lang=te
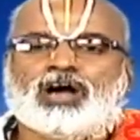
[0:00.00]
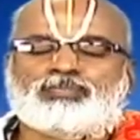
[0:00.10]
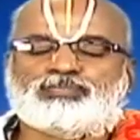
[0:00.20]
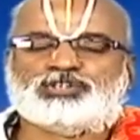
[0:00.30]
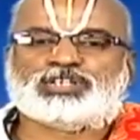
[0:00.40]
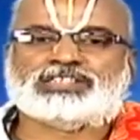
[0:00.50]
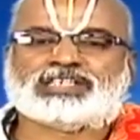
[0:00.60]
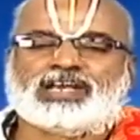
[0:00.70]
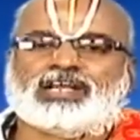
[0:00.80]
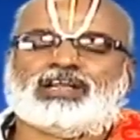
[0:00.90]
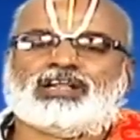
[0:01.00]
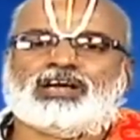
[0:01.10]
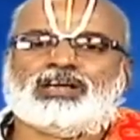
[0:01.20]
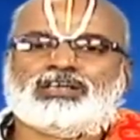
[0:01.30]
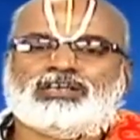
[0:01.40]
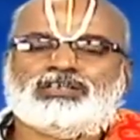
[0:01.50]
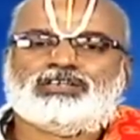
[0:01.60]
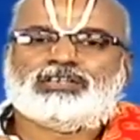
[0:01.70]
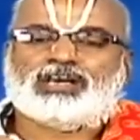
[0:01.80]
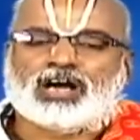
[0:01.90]
అప్పు చేసేడైనా
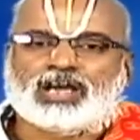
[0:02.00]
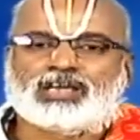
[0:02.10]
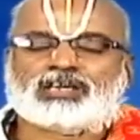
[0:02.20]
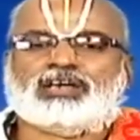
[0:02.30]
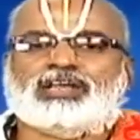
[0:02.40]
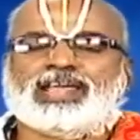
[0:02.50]
ఆ యొక్క